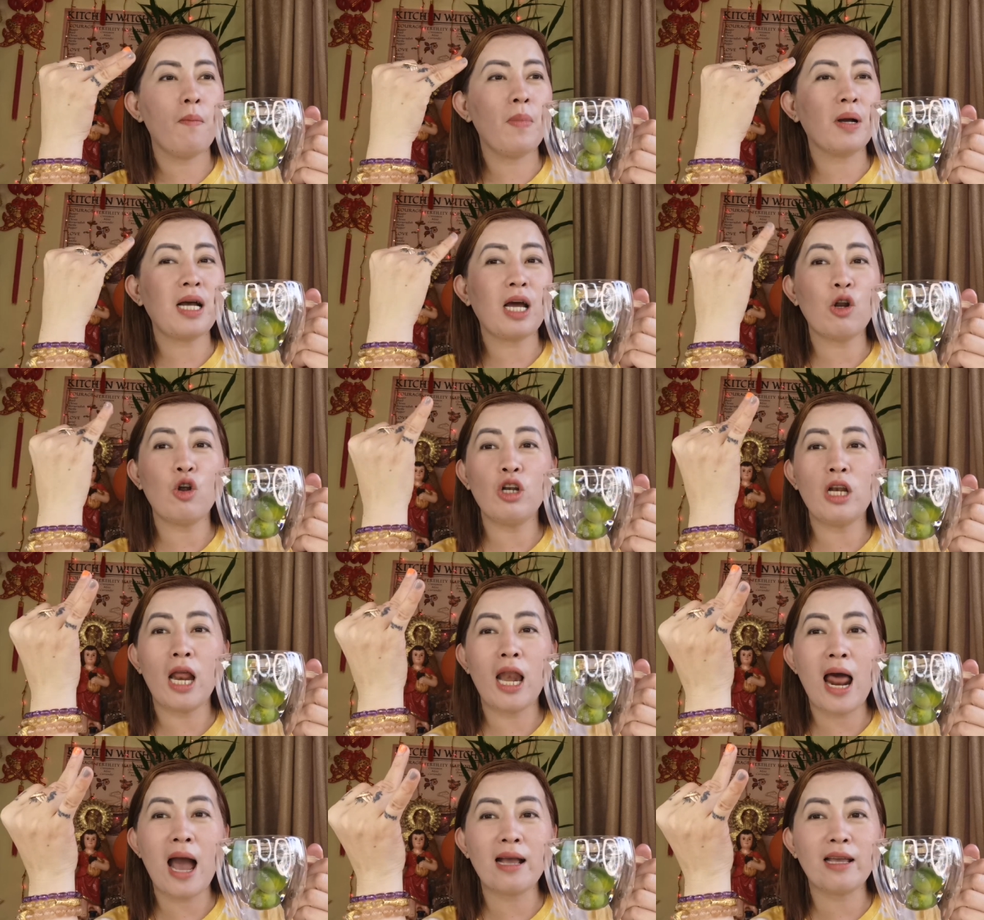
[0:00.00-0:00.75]

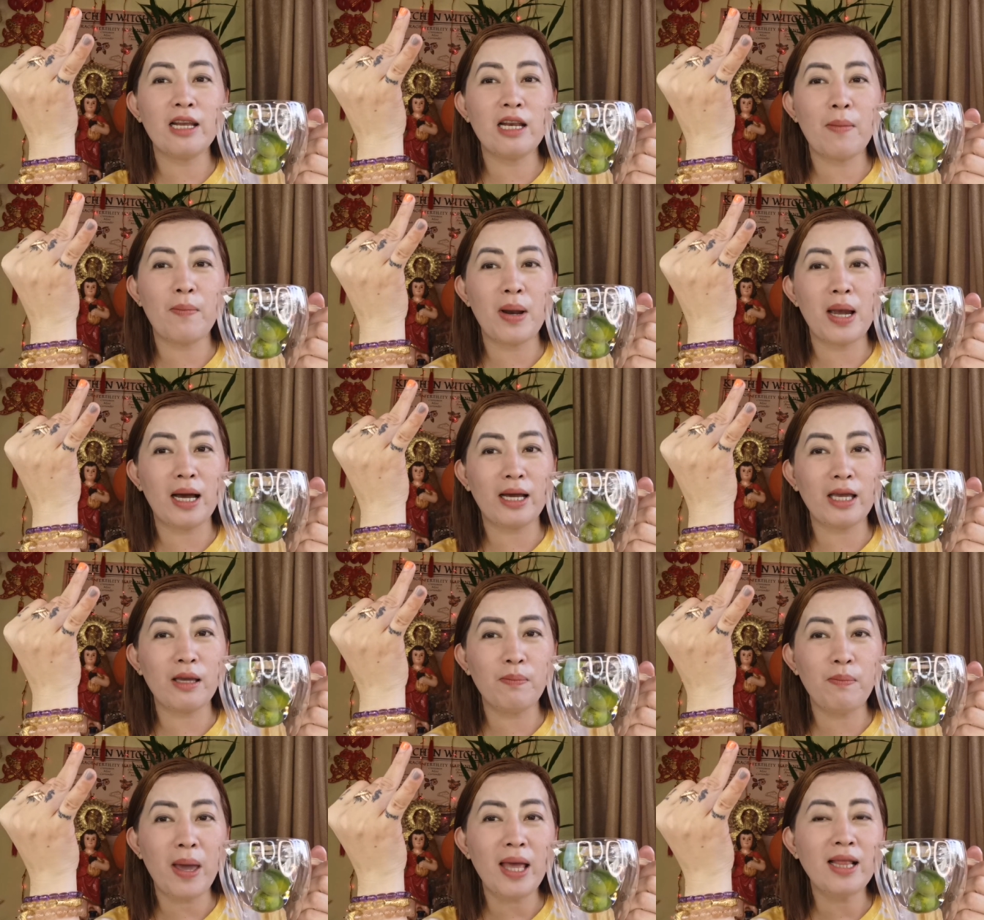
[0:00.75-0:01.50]
magkaroon na lagi ng
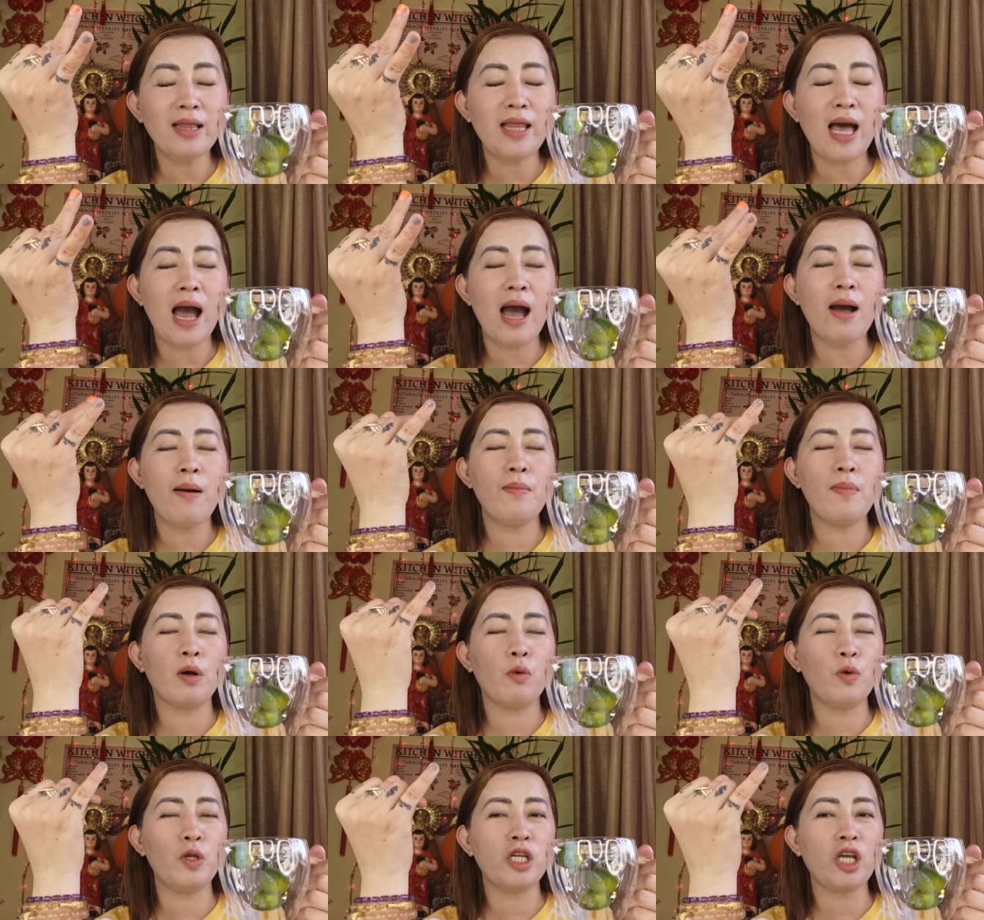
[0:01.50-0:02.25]
malaking benta,
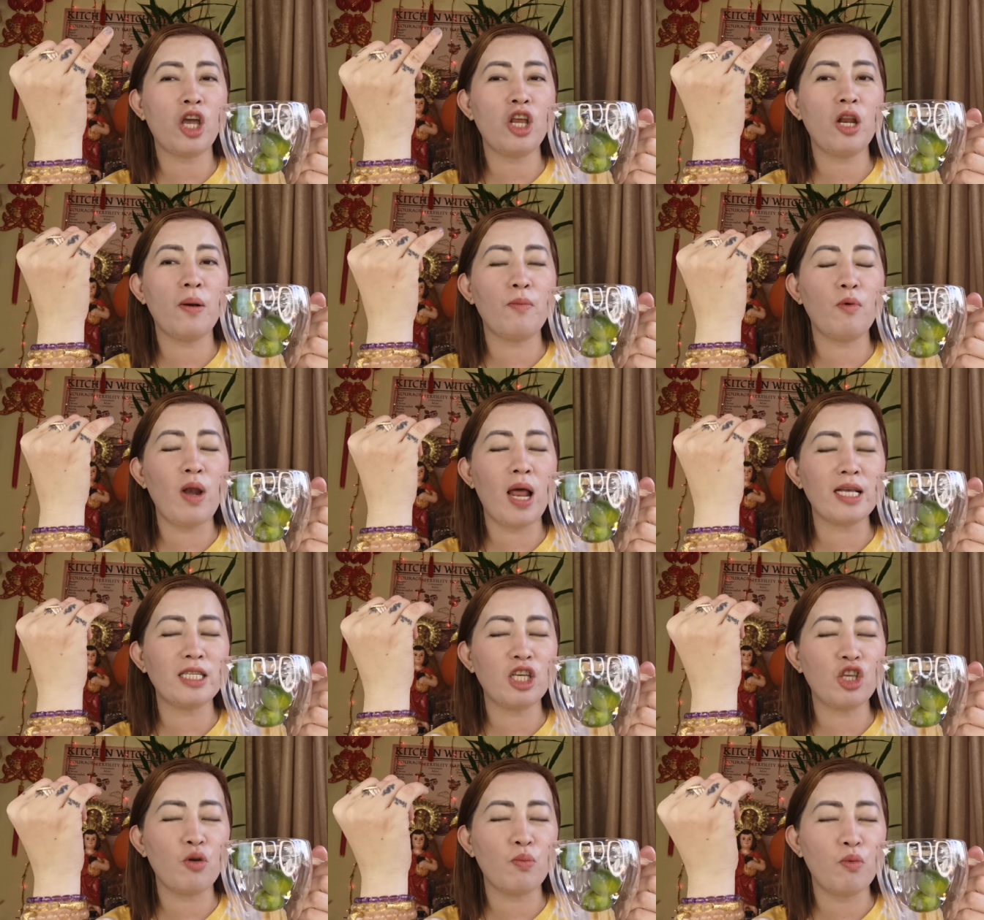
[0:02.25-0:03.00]
mag-wish kayo na
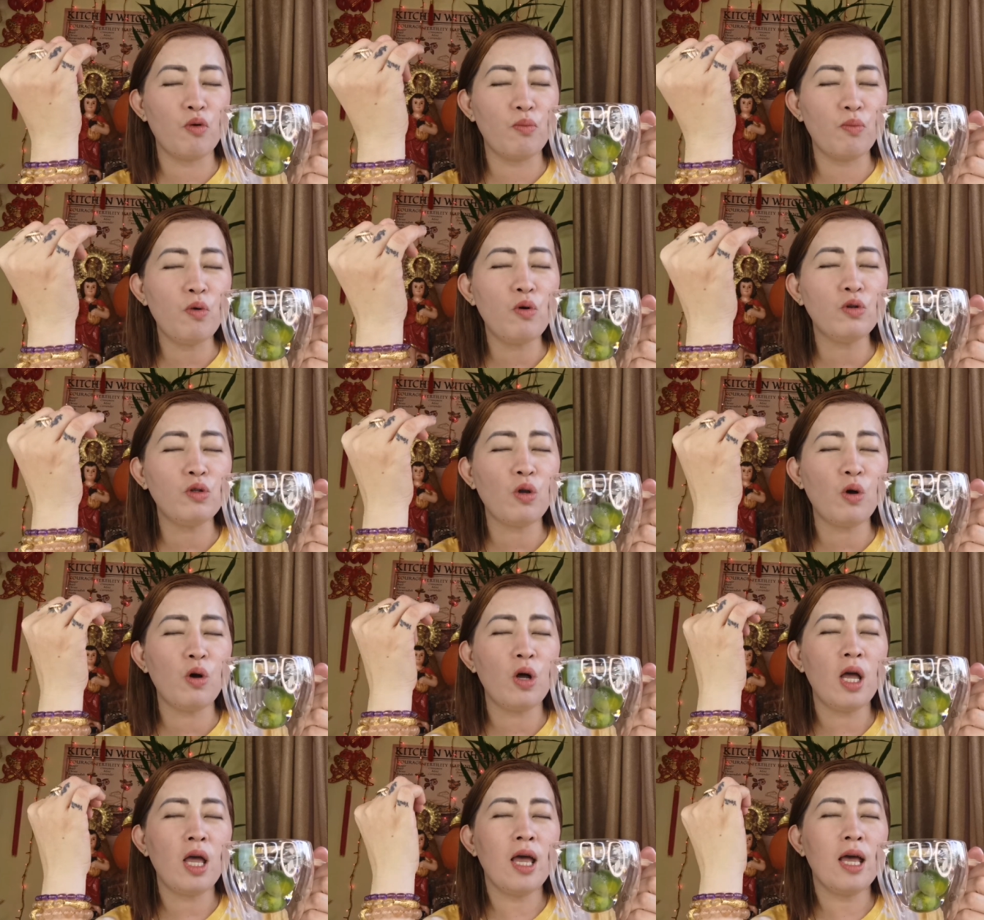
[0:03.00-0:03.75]
mula sa inyong pong
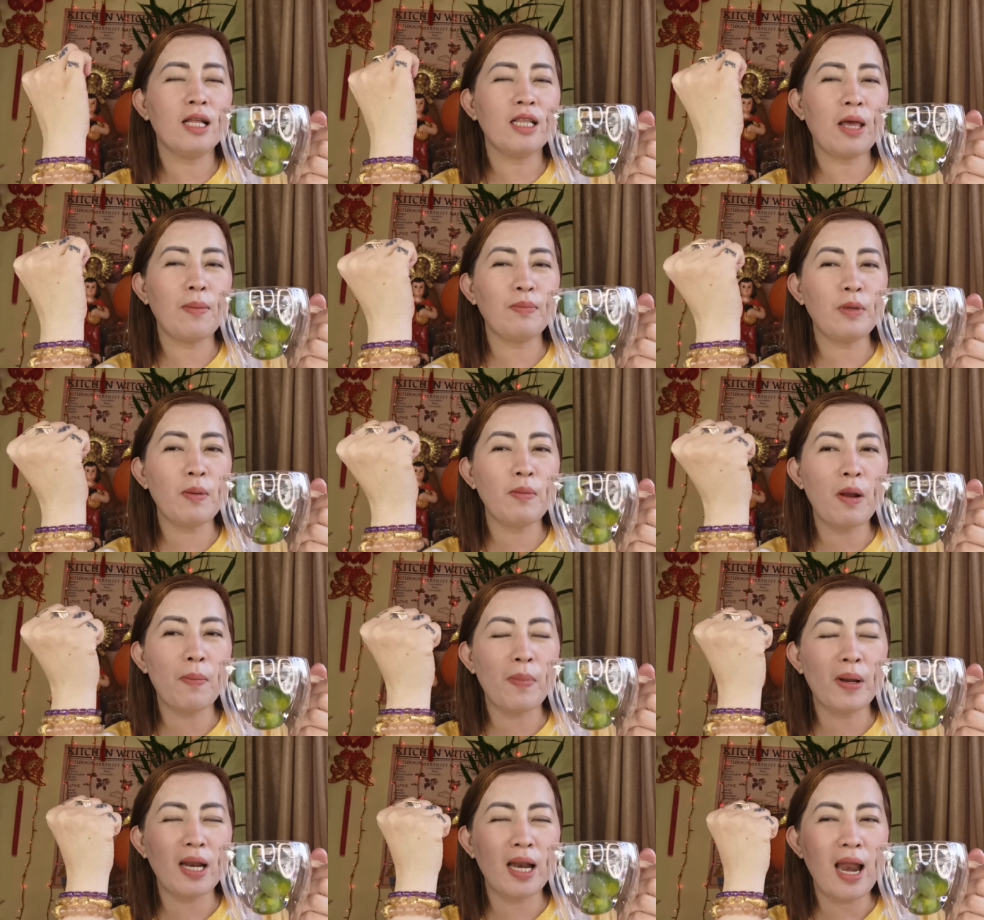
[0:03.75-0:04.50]
puso,
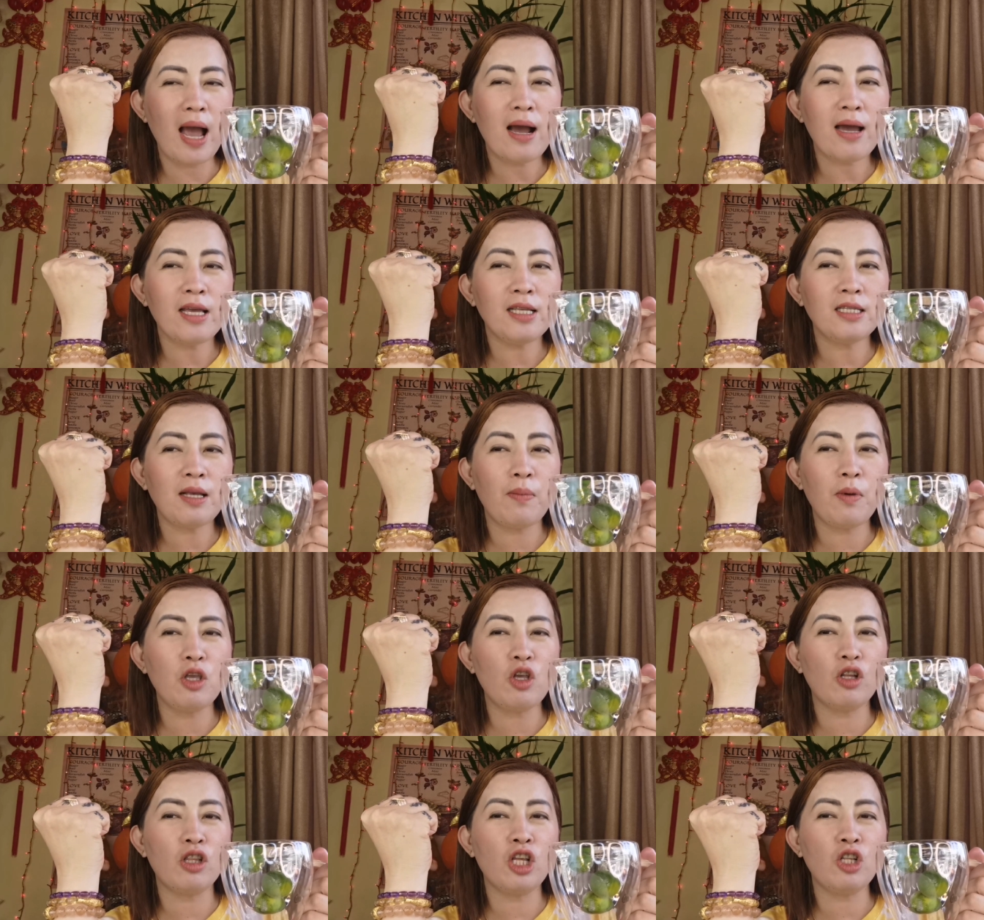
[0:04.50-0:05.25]
timtim na panalangin,
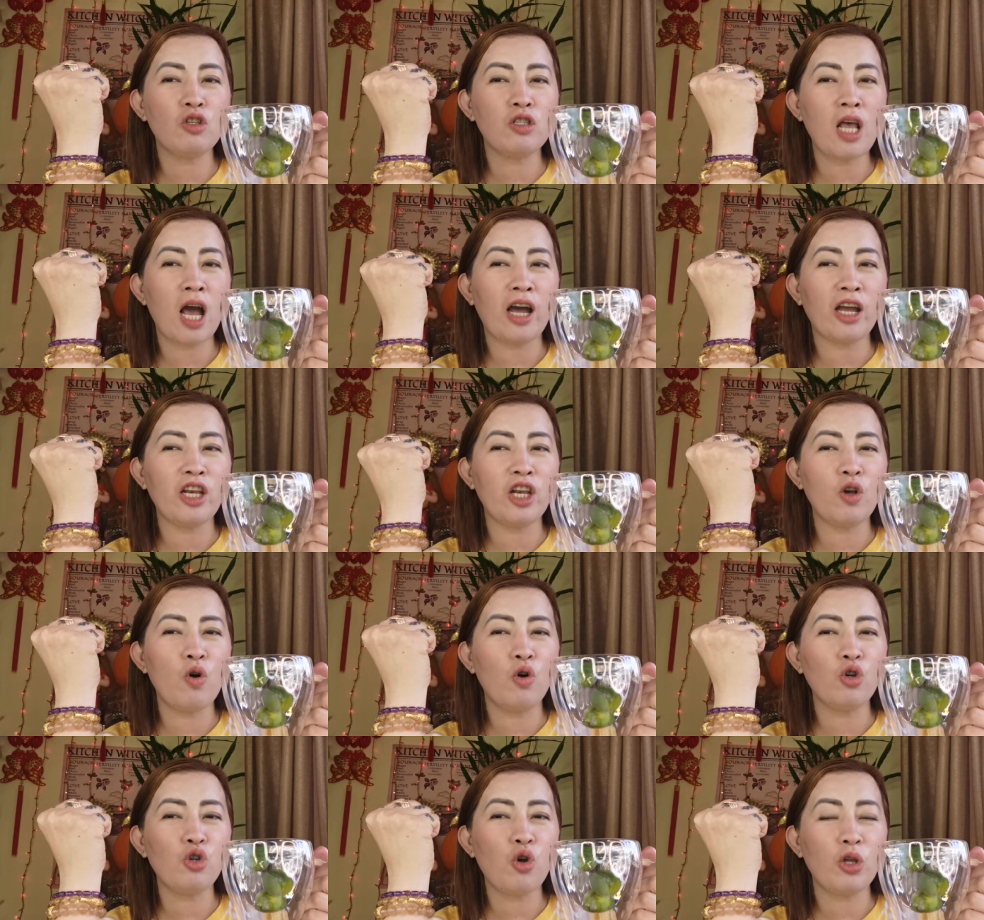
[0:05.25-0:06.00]
sabi niyo dito sa akin
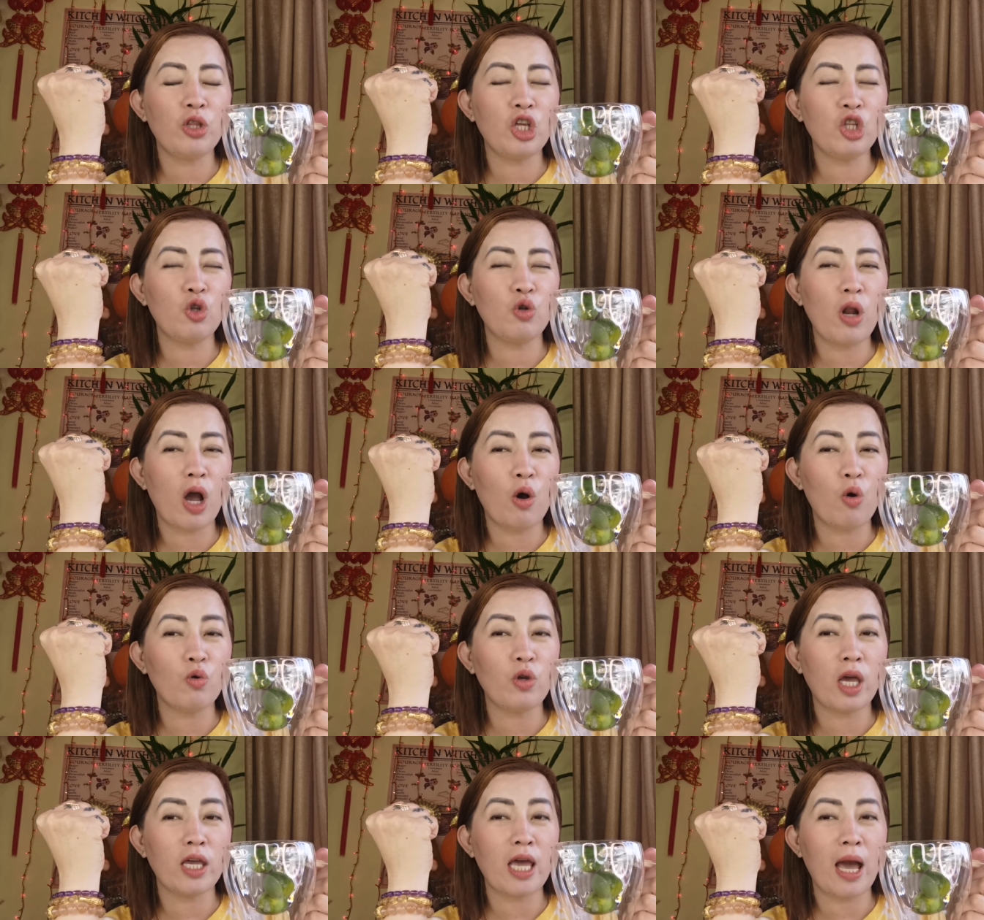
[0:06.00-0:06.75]
negosyo ay dito
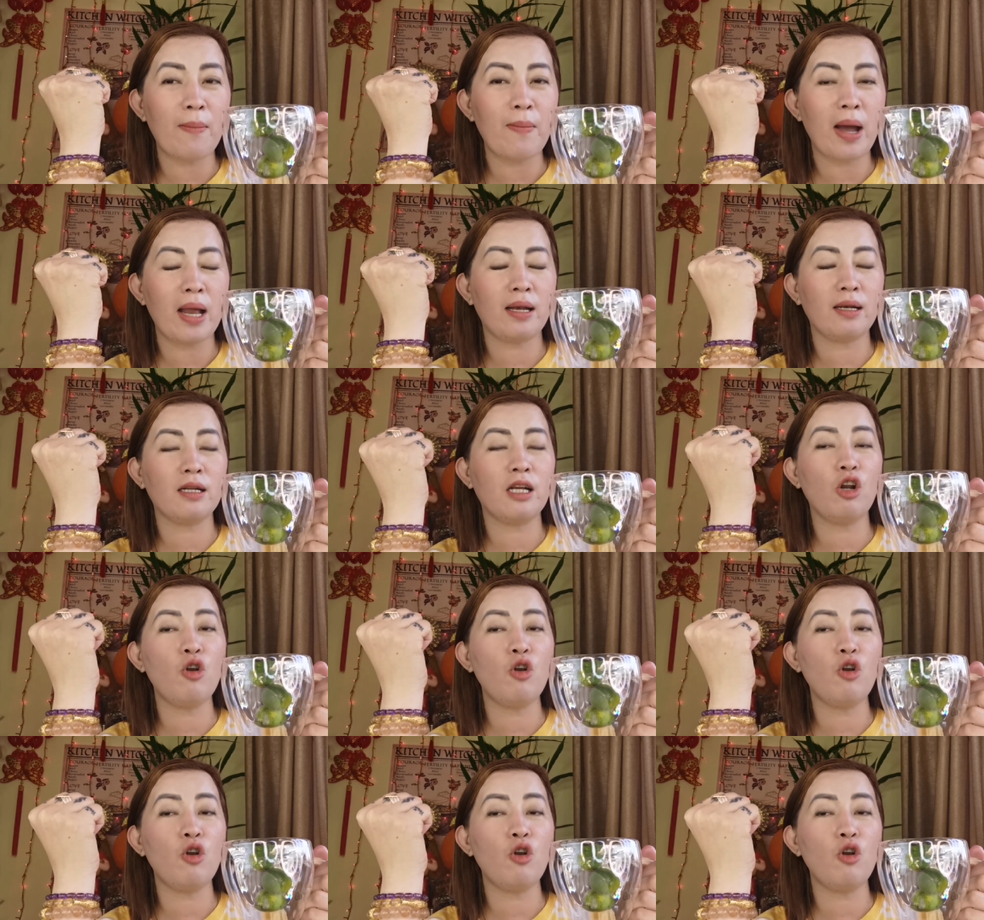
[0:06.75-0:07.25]
na ako yayaman.